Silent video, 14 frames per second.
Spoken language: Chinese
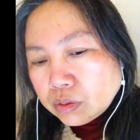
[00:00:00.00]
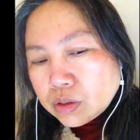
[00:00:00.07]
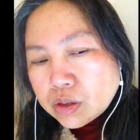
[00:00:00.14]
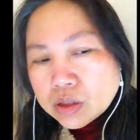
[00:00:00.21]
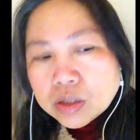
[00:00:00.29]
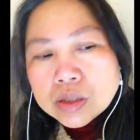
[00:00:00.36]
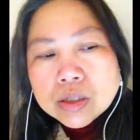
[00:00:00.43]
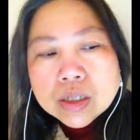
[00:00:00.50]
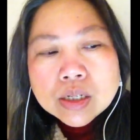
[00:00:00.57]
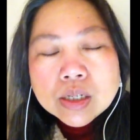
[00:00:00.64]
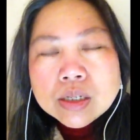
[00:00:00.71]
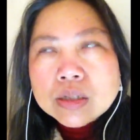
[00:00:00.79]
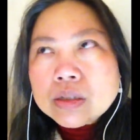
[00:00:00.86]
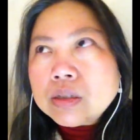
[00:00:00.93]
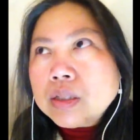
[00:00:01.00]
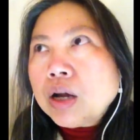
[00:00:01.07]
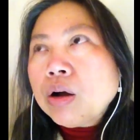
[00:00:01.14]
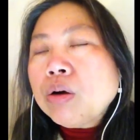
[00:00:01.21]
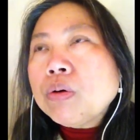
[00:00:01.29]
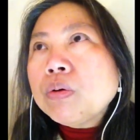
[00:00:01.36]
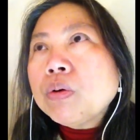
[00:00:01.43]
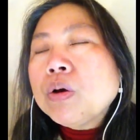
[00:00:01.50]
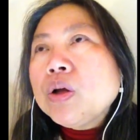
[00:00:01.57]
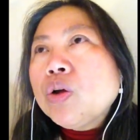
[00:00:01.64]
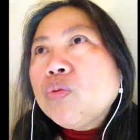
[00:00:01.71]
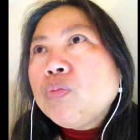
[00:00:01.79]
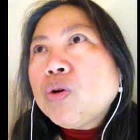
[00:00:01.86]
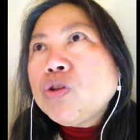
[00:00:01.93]
嗯，是这个意思。然后
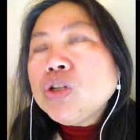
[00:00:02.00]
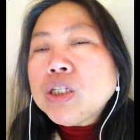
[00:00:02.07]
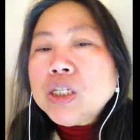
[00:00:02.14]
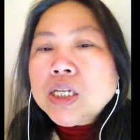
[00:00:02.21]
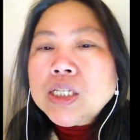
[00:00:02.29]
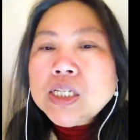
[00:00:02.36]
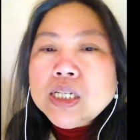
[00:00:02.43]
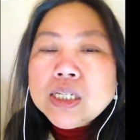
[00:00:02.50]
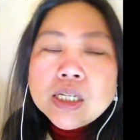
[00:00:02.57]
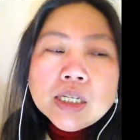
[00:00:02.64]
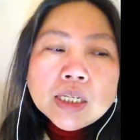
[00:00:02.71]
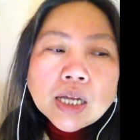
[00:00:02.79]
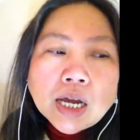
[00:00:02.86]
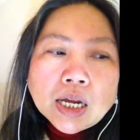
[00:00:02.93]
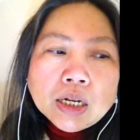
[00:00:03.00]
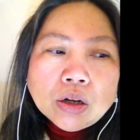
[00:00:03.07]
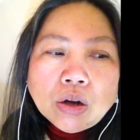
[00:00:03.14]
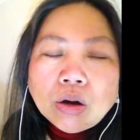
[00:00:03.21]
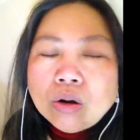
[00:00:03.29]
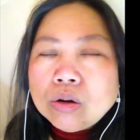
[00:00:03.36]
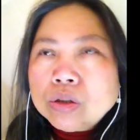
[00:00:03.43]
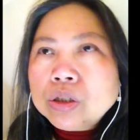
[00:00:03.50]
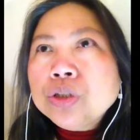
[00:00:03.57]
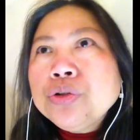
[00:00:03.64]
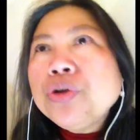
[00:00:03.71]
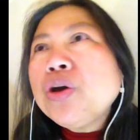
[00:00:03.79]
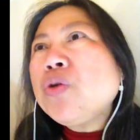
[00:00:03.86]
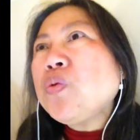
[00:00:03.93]
梦见前情人来了哦，是
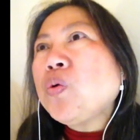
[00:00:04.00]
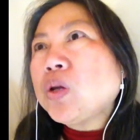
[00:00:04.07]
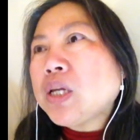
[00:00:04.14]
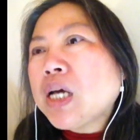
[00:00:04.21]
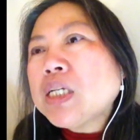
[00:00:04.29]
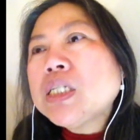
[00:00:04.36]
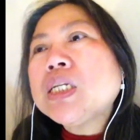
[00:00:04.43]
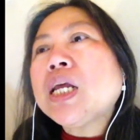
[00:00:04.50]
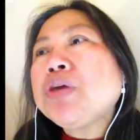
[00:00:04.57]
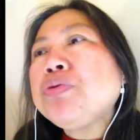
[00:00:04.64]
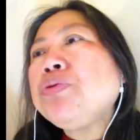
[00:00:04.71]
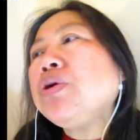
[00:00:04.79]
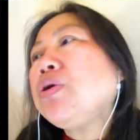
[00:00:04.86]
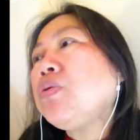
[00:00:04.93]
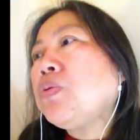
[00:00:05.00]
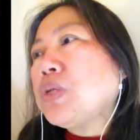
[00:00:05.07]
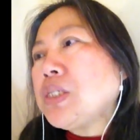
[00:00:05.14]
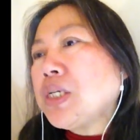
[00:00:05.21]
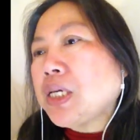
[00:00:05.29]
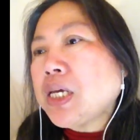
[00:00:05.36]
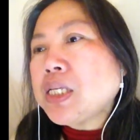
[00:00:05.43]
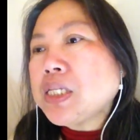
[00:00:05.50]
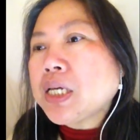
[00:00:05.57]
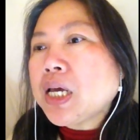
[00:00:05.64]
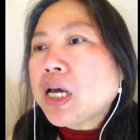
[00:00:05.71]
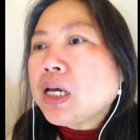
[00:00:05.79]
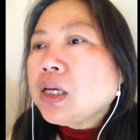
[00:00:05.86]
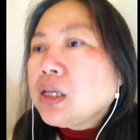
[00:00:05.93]
约我，他是来约我怎样怎
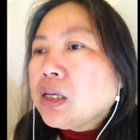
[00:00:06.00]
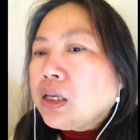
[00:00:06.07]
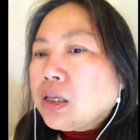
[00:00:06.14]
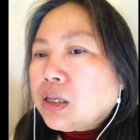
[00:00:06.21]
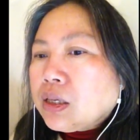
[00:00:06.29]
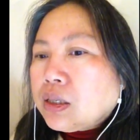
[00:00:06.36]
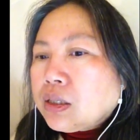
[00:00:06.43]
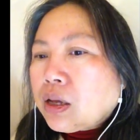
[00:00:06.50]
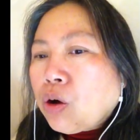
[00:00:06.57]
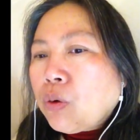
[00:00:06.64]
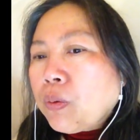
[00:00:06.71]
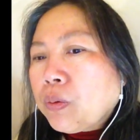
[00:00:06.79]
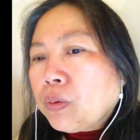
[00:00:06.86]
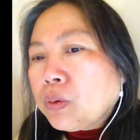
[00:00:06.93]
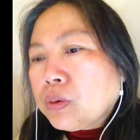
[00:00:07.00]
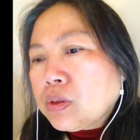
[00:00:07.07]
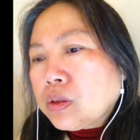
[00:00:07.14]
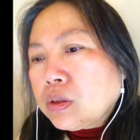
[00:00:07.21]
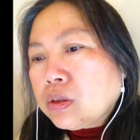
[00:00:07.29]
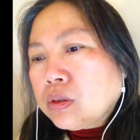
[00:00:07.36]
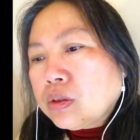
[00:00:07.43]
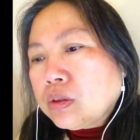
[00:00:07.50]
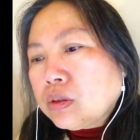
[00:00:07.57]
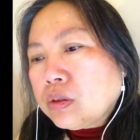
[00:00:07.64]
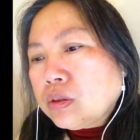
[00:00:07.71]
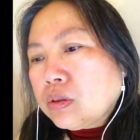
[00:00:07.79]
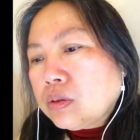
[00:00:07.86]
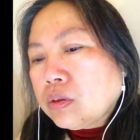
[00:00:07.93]
样，然后呢？
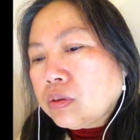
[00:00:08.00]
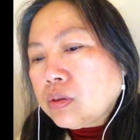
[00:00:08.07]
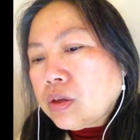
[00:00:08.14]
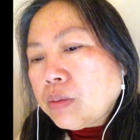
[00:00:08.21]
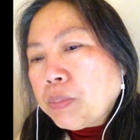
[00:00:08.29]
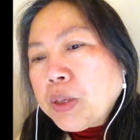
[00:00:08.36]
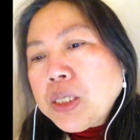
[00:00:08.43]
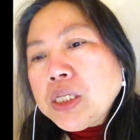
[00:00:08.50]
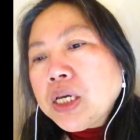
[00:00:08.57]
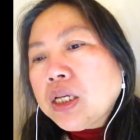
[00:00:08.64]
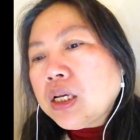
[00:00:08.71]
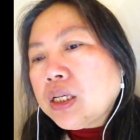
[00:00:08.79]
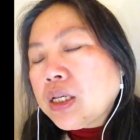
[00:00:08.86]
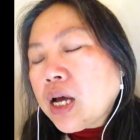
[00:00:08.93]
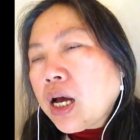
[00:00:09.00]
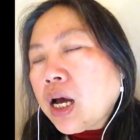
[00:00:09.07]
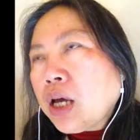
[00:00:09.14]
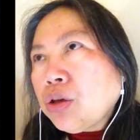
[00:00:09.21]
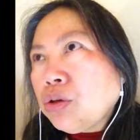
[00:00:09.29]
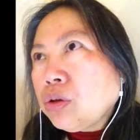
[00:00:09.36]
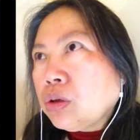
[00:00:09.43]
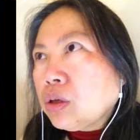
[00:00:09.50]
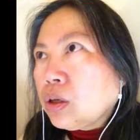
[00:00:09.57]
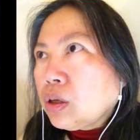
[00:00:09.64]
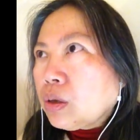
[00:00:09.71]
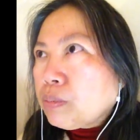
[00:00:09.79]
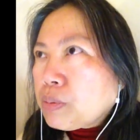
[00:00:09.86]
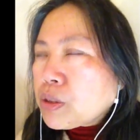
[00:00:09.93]
并且呢，他还
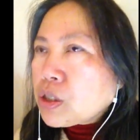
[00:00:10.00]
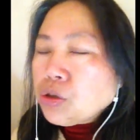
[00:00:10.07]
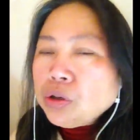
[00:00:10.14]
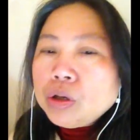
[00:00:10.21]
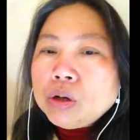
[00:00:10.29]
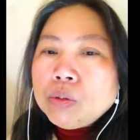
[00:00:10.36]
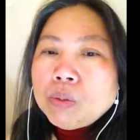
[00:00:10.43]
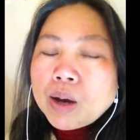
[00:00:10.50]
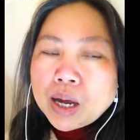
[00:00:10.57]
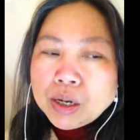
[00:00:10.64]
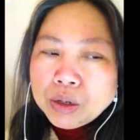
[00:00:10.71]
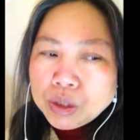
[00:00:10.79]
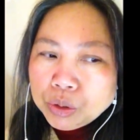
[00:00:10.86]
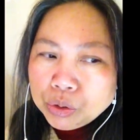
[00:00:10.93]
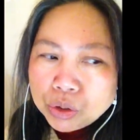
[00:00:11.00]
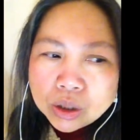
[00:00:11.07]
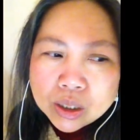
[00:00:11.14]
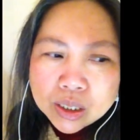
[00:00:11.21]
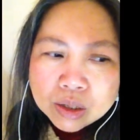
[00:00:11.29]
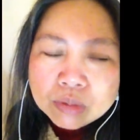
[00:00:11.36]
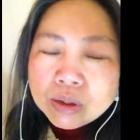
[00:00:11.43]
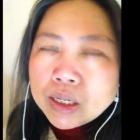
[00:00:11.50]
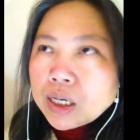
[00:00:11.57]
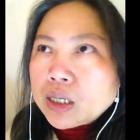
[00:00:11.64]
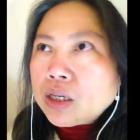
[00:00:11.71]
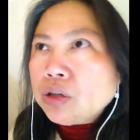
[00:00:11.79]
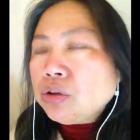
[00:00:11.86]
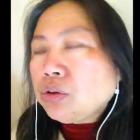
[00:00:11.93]
不止约了我，还约了另外
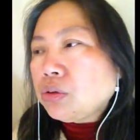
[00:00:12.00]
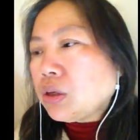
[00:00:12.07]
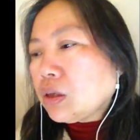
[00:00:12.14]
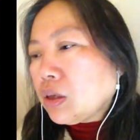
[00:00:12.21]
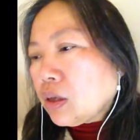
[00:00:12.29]
两个女的，